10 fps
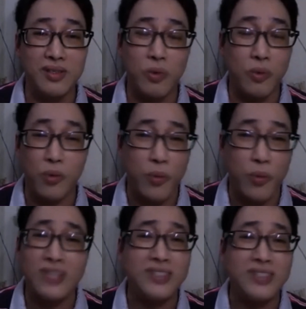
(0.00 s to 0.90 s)
我我不
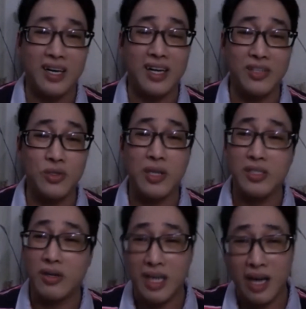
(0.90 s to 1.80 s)
会讲了那句话，
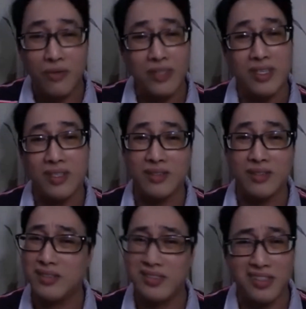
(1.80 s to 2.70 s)
就好像哎我讲了，
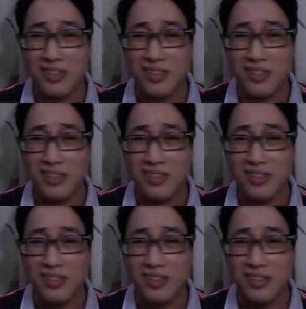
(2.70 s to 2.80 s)
是真的傻